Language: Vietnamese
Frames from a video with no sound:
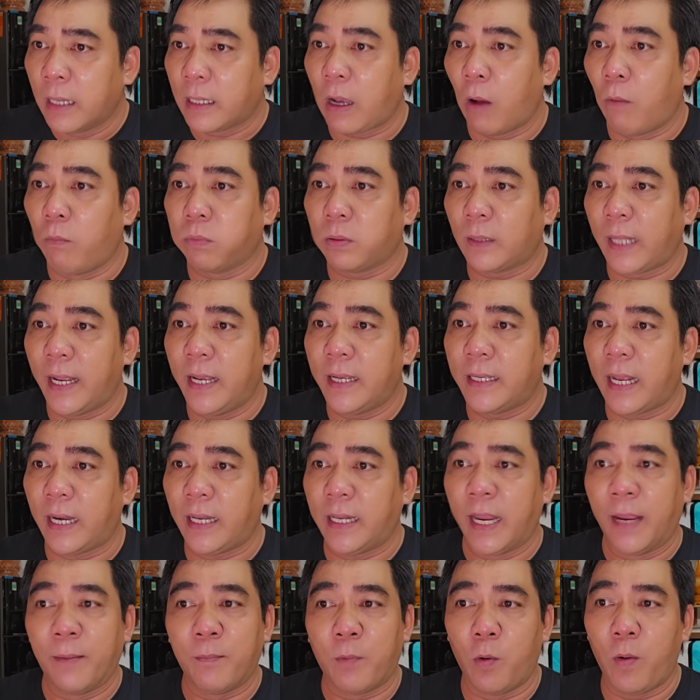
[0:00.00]
Công ty
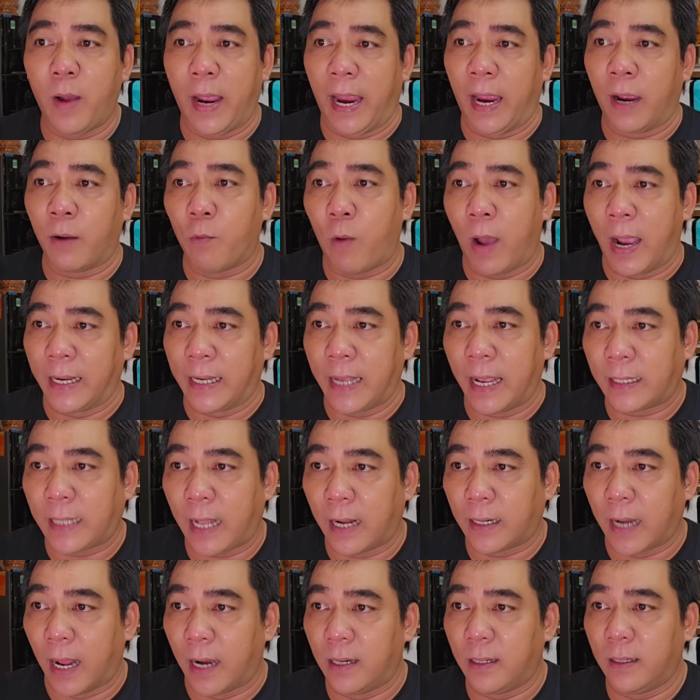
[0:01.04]
trách nhiệm hữu hạn Hoàng gia
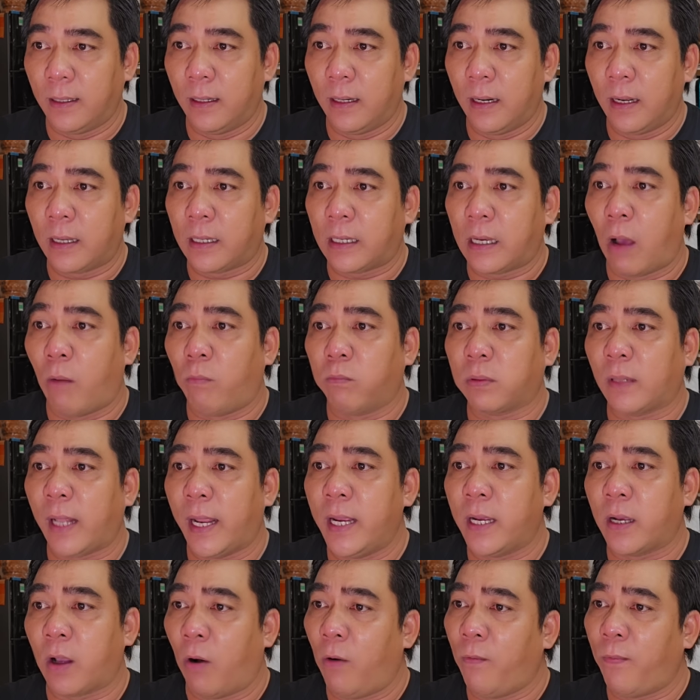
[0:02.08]
Tân Định, công
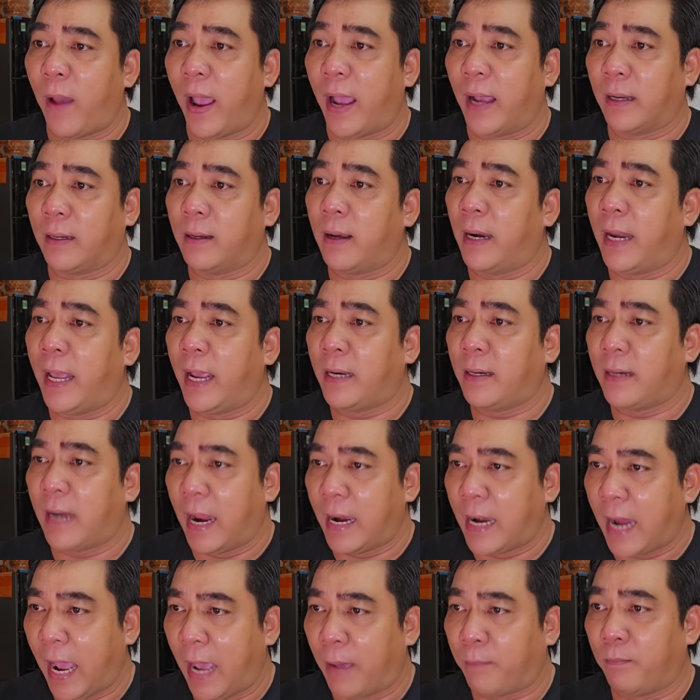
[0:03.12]
ty cổ phần Glen
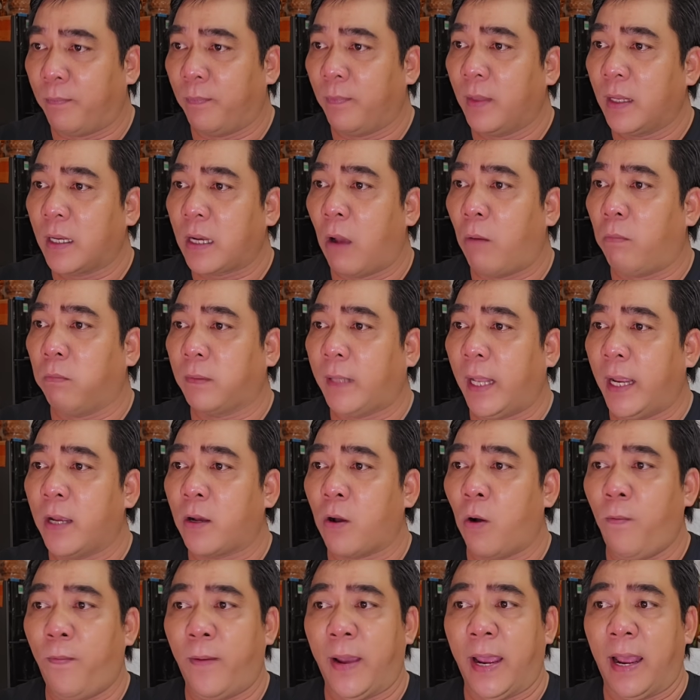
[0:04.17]
Đại Nam, công ty
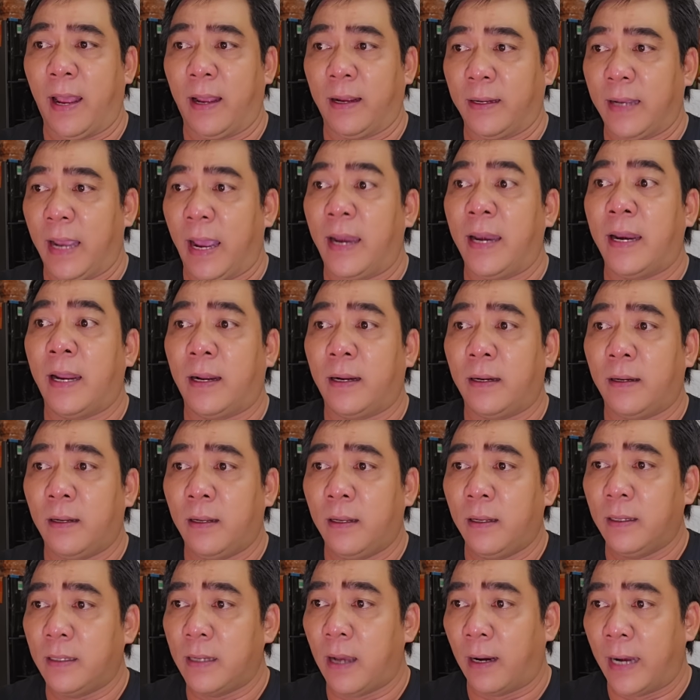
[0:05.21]
cổ phần là
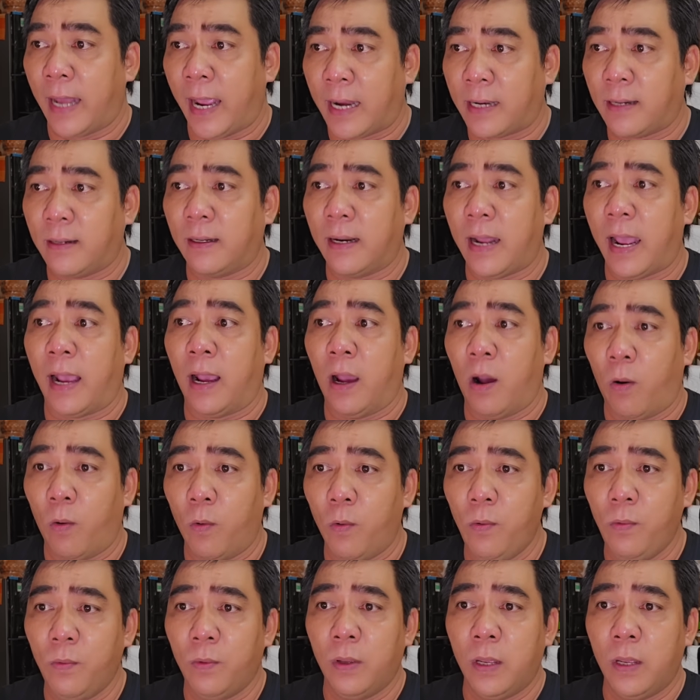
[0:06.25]
Glen hàng Hữu